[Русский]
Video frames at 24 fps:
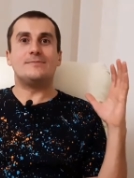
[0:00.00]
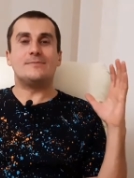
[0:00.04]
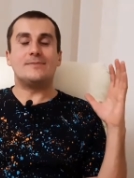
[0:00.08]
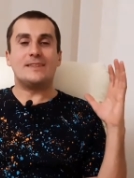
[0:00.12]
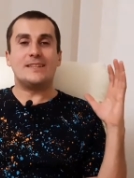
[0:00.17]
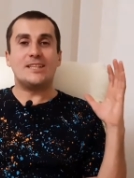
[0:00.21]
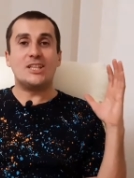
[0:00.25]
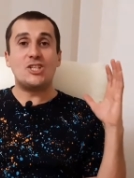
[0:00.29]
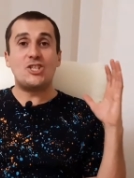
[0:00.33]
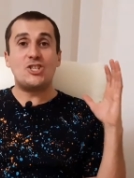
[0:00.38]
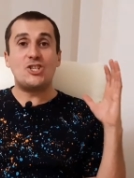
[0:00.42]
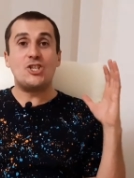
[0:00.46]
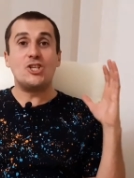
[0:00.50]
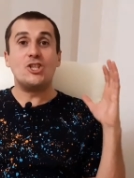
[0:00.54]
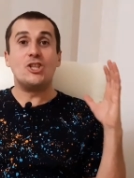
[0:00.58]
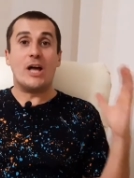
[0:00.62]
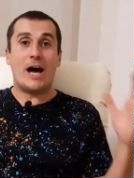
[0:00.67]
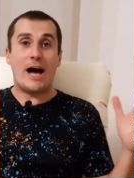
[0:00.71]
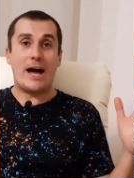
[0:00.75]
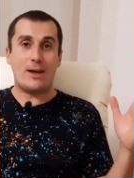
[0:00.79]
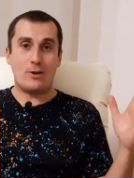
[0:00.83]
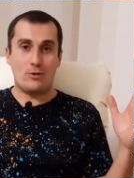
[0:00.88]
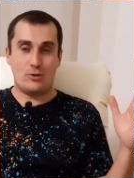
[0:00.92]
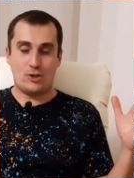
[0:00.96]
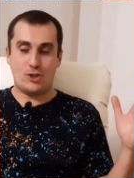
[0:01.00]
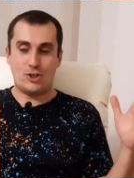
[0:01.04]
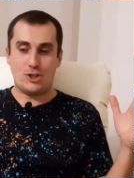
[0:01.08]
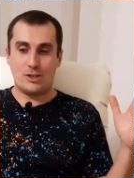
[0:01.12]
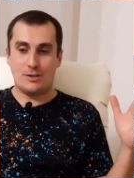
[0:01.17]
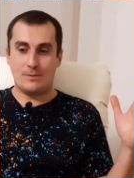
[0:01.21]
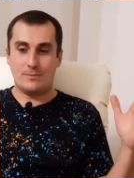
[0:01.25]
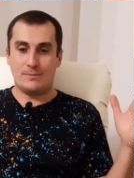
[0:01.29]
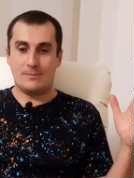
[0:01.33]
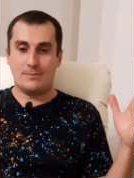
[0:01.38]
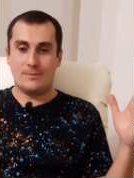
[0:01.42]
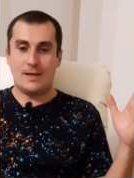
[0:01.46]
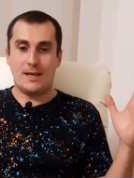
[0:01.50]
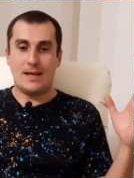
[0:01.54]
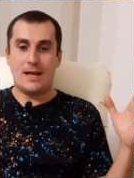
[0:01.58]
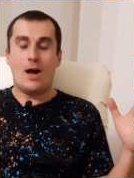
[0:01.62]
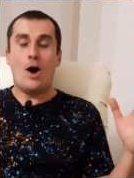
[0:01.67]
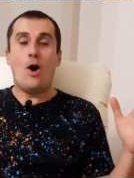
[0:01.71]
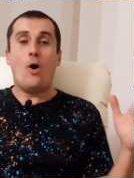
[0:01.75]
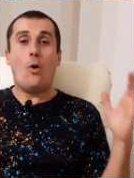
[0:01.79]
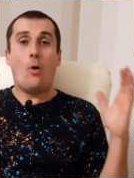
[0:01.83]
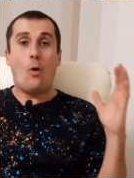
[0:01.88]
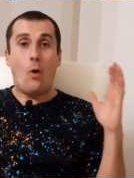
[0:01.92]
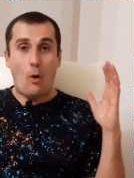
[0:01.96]
начинающим.
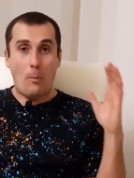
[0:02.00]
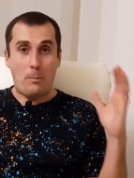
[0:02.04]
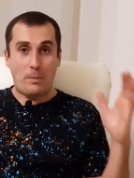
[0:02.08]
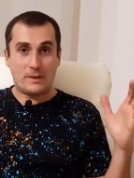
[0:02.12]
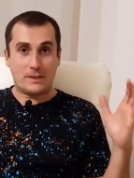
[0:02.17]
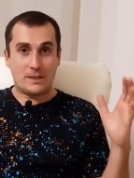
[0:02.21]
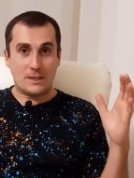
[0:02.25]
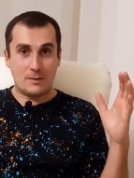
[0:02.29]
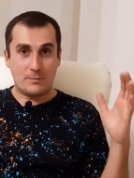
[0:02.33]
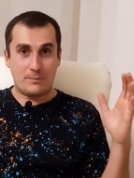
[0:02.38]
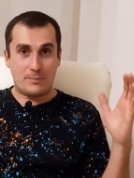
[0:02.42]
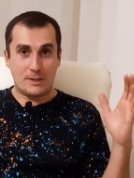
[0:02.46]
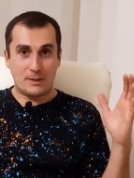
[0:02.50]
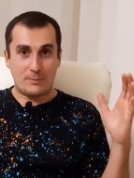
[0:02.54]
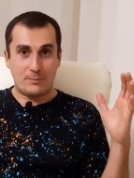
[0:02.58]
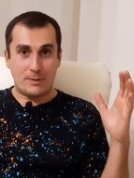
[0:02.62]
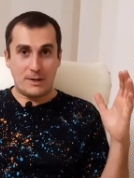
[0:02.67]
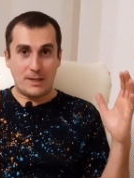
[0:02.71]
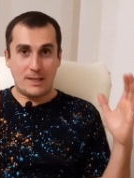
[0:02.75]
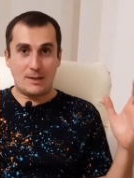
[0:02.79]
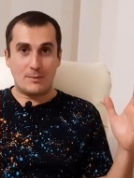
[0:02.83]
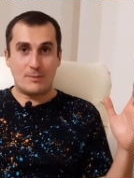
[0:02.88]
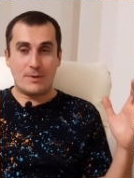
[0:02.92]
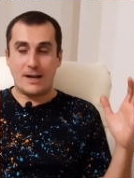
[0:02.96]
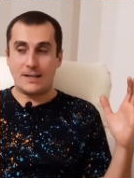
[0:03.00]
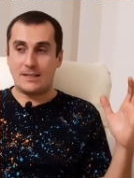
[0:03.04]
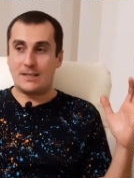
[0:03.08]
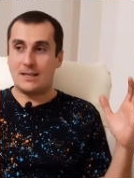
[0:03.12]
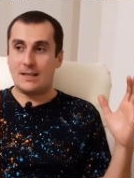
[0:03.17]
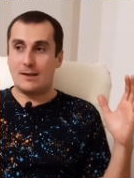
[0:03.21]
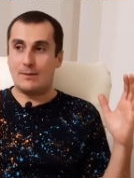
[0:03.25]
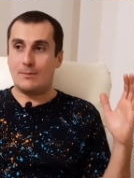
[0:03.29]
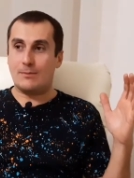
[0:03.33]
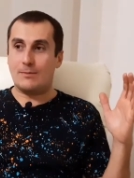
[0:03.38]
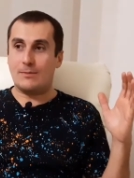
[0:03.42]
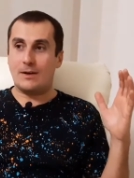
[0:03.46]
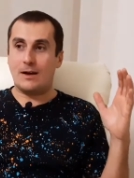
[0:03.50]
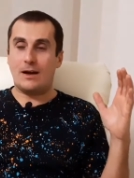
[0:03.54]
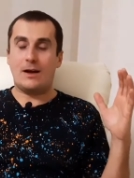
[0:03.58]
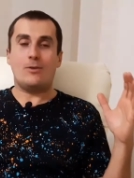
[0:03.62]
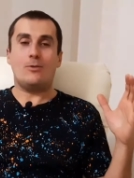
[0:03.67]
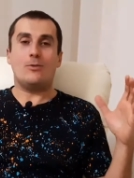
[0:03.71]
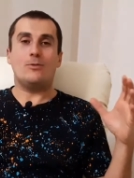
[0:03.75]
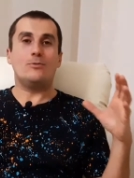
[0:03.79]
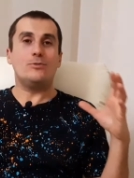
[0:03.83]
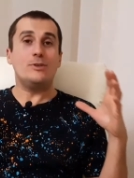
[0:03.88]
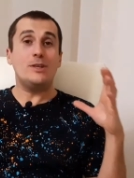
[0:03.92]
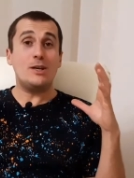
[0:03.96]
Опытным предпринимателям
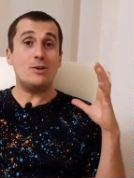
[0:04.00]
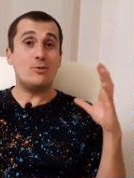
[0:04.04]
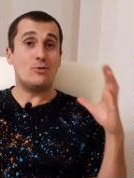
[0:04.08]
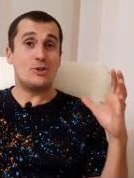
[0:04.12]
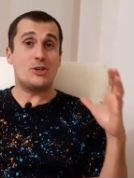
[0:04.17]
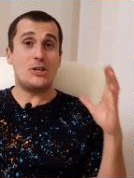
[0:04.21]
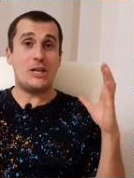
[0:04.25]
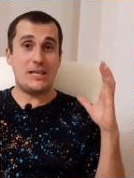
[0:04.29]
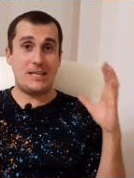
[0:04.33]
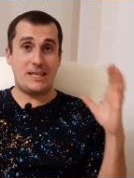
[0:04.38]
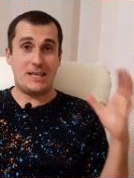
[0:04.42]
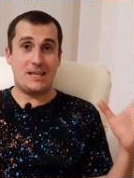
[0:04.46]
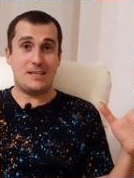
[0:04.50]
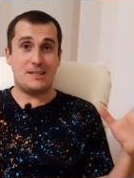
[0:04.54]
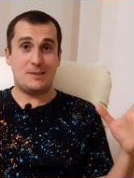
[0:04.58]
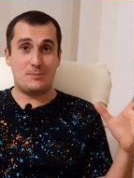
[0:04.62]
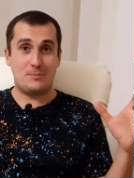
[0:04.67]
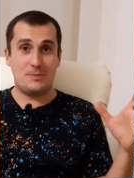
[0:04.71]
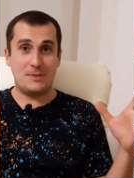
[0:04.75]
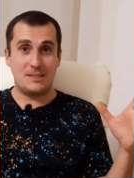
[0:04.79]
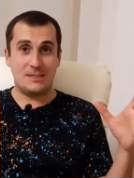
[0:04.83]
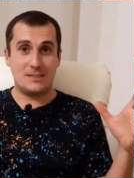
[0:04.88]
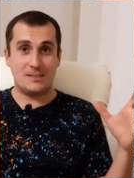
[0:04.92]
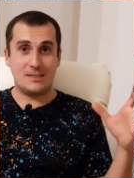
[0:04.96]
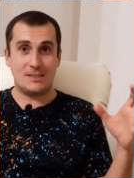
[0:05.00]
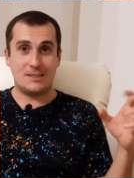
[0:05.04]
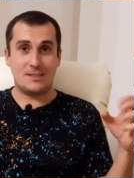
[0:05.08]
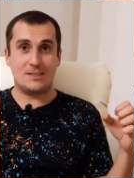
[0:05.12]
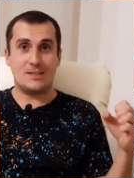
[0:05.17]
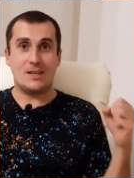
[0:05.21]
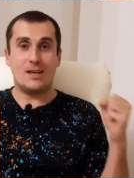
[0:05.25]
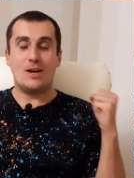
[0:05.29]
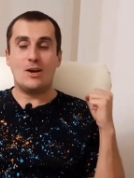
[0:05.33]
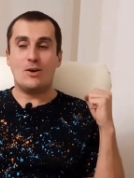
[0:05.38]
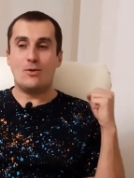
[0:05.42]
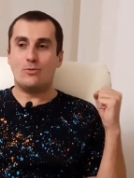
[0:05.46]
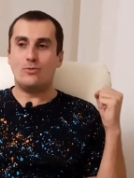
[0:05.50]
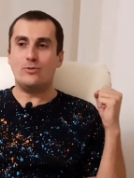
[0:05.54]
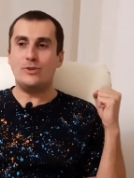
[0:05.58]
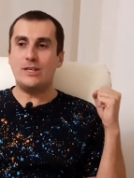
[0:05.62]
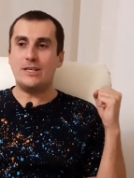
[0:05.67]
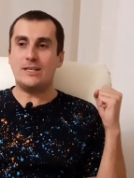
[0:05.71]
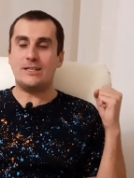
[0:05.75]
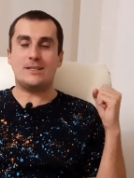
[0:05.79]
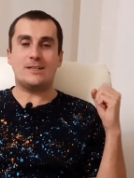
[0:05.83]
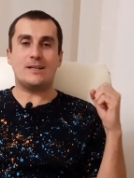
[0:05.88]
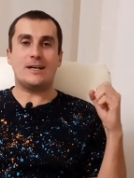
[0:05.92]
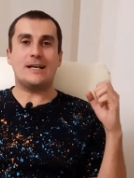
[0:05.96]
у них уже есть бизнес, у
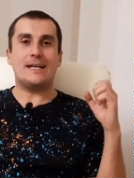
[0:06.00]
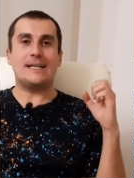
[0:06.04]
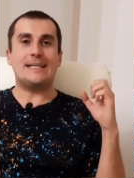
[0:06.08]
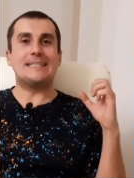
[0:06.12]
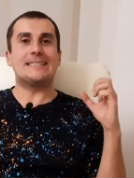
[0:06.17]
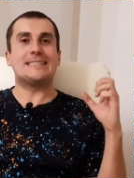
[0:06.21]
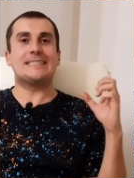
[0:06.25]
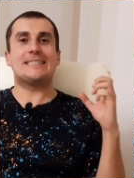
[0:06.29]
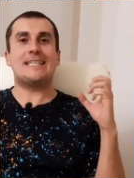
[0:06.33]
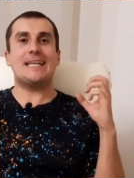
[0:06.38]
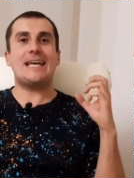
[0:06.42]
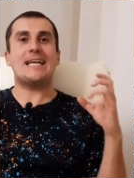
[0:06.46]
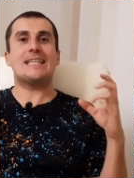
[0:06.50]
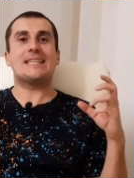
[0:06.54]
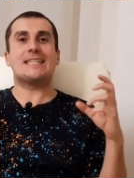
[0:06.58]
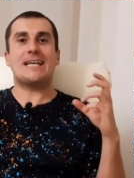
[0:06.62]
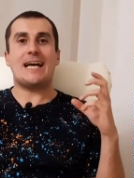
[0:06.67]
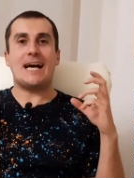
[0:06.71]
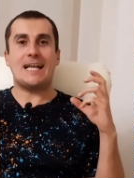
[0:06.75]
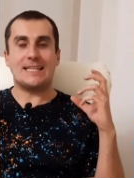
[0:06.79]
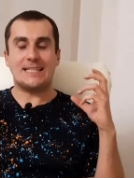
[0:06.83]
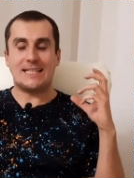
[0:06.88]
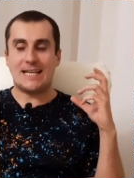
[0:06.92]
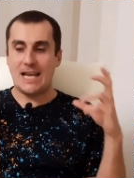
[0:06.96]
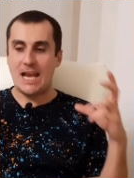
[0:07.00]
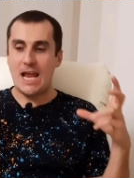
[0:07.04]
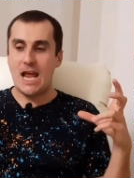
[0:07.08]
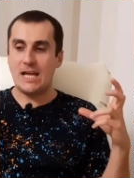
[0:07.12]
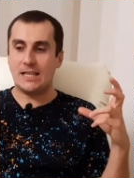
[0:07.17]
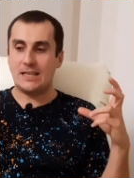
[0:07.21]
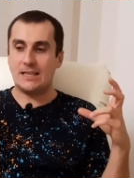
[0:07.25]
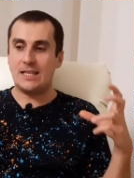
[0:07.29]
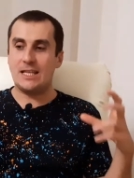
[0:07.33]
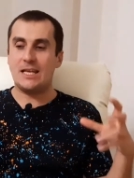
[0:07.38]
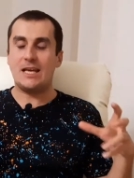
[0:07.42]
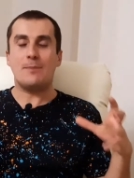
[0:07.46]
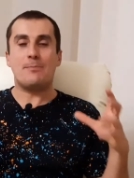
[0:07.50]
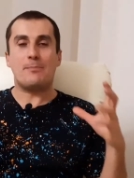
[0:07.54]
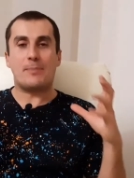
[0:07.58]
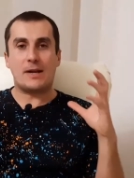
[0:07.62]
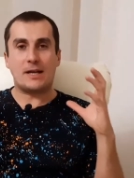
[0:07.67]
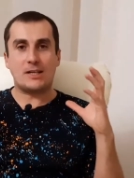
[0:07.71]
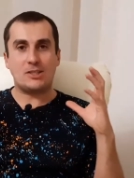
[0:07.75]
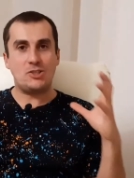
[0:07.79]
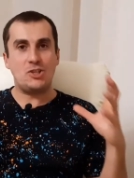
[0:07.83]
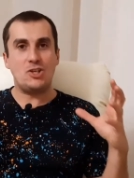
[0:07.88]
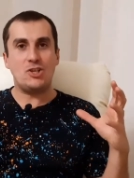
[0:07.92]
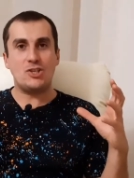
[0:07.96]
них стоят конкретные,
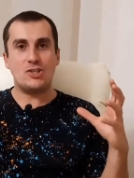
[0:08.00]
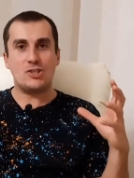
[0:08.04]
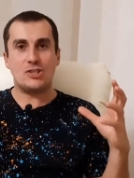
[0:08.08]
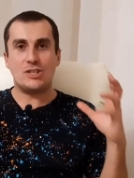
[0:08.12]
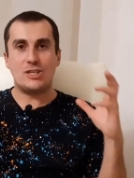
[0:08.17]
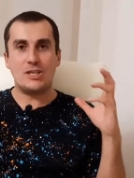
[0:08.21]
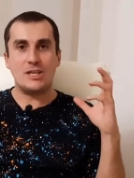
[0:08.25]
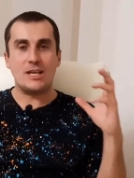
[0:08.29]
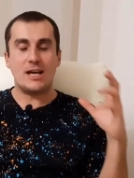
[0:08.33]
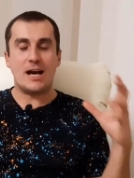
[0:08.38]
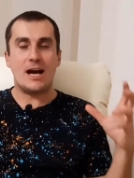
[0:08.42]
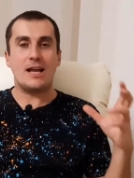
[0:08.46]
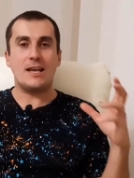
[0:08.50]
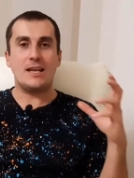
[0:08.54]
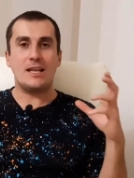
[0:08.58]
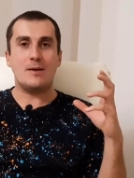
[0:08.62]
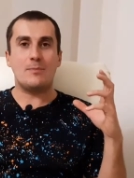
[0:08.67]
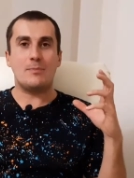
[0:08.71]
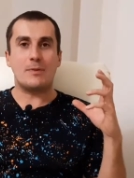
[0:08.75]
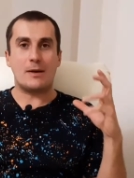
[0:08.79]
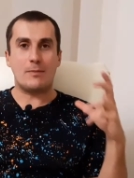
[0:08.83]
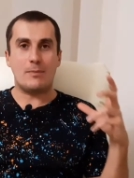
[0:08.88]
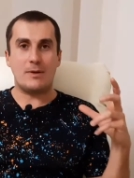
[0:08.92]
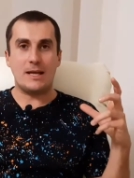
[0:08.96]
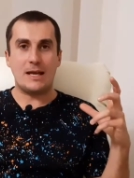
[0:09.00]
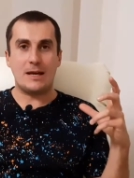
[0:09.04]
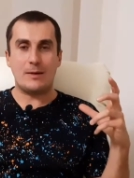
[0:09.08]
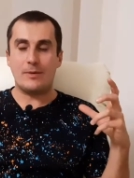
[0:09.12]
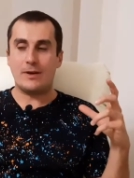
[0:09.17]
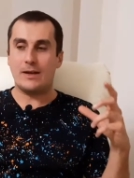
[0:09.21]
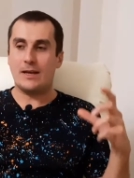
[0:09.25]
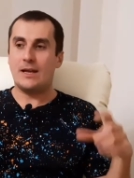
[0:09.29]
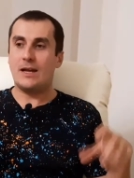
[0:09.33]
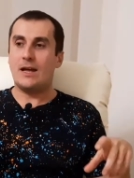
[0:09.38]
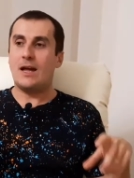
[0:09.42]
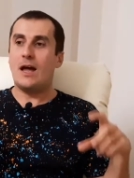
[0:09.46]
практически реальные проблемы.